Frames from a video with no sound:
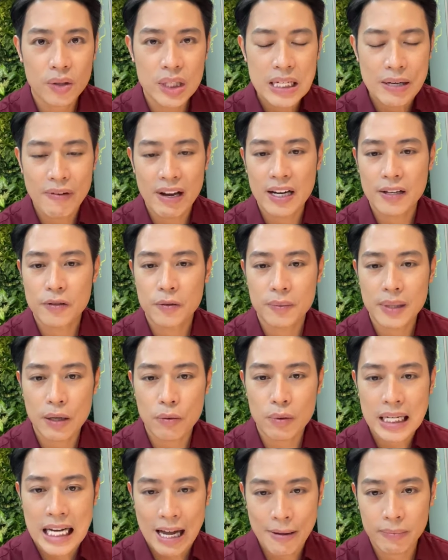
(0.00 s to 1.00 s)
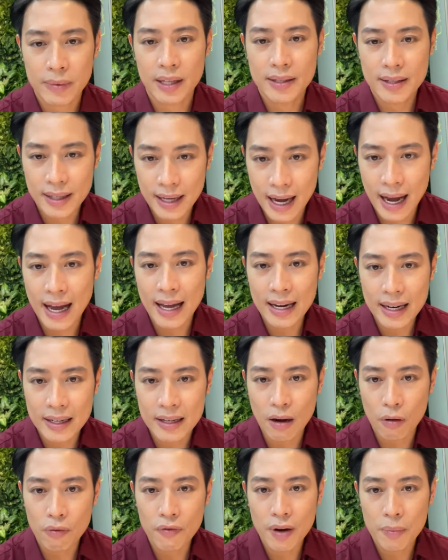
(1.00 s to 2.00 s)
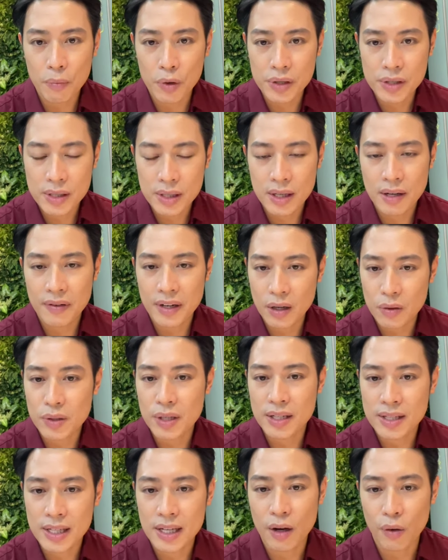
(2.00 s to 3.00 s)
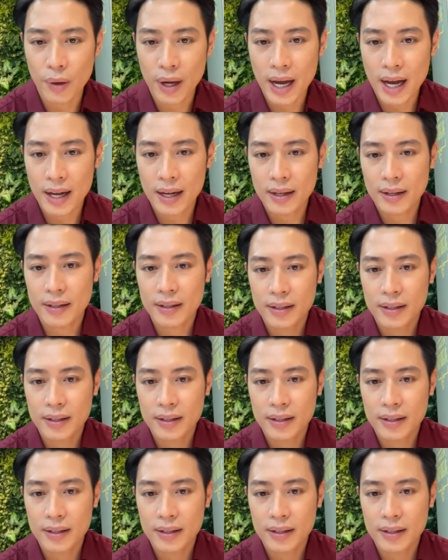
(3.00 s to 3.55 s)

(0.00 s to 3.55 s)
Như vậy là chúng ta cũng cảm thấy khá là nóng vào buổi trưa và đầu giờ chiều đấy ạ.